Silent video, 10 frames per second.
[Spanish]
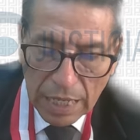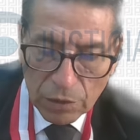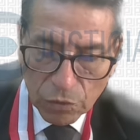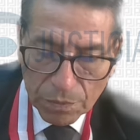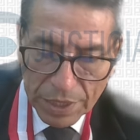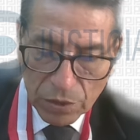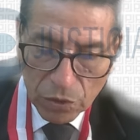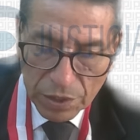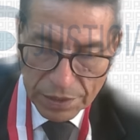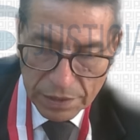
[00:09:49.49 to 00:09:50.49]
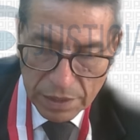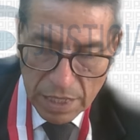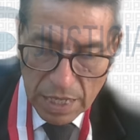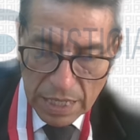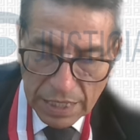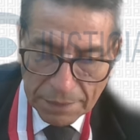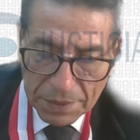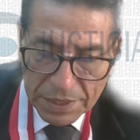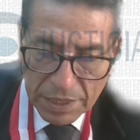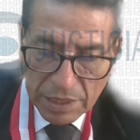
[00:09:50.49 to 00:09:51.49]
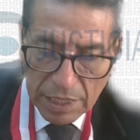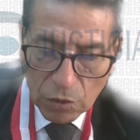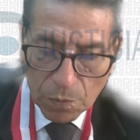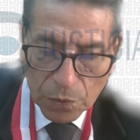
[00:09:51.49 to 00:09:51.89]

a los menores representados